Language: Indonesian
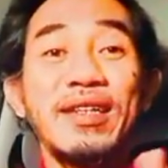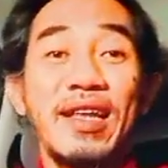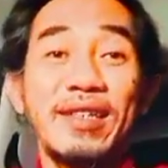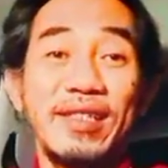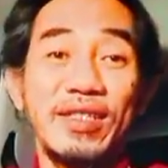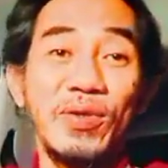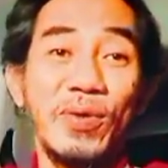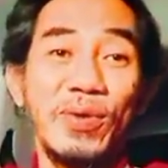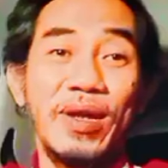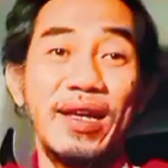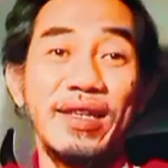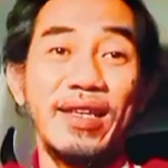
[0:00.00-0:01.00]
dengan
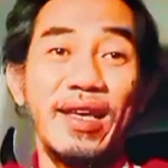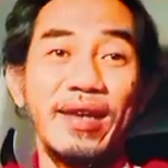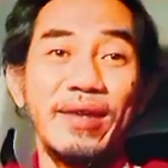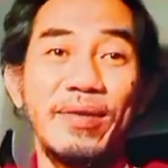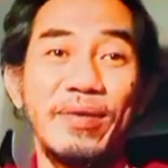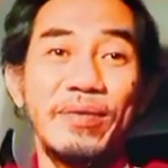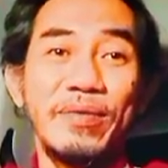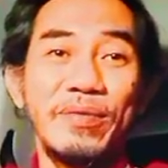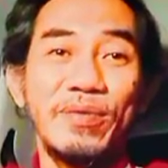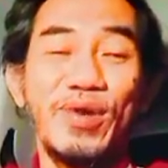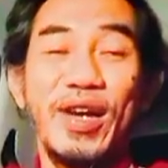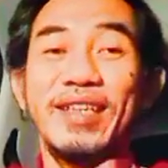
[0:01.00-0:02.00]
seseorang yang
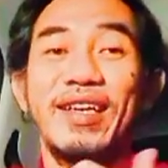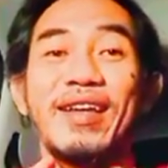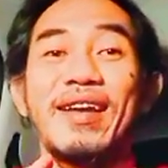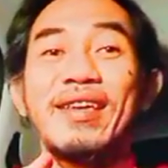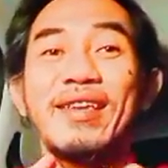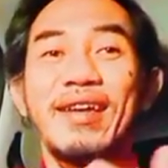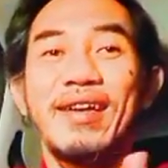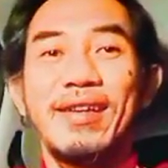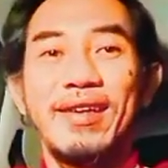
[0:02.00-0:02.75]
kaya raya.